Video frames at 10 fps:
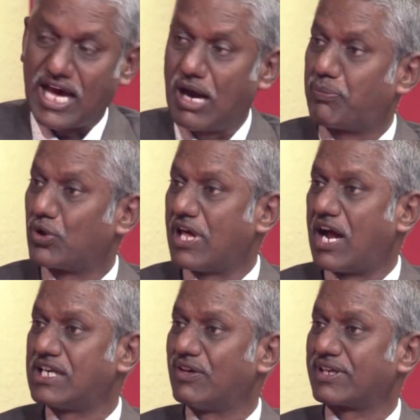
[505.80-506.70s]
அப்பொழுது
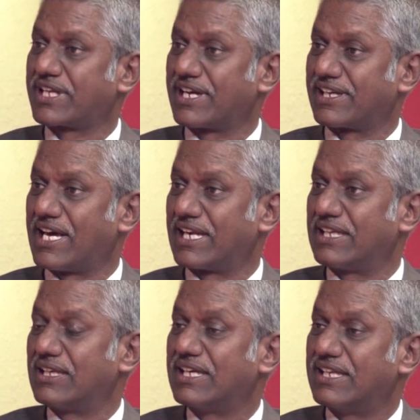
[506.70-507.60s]
ஆண்டவர்
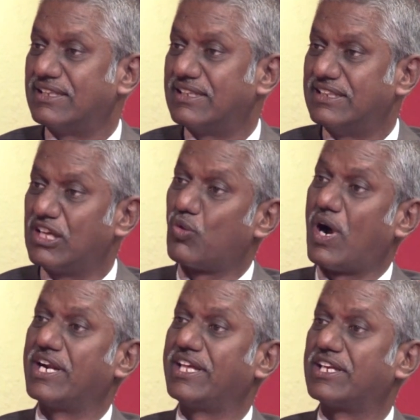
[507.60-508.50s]
கேட்குறாரு
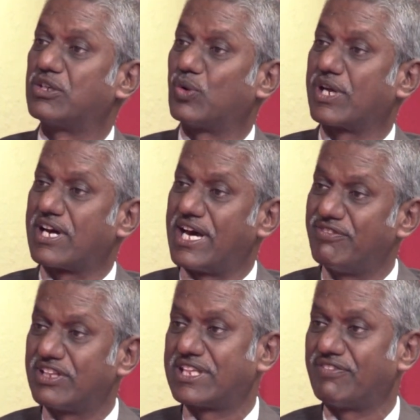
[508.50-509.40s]
நிர்வாணி என்று உனக்கு
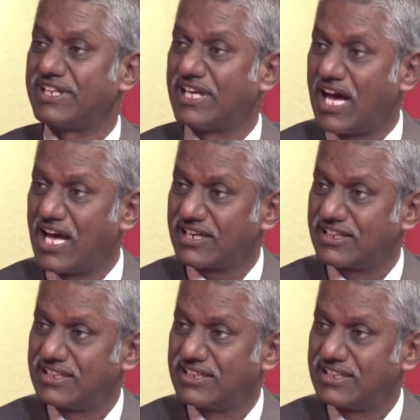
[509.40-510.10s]
அறிவித்தவன் யார்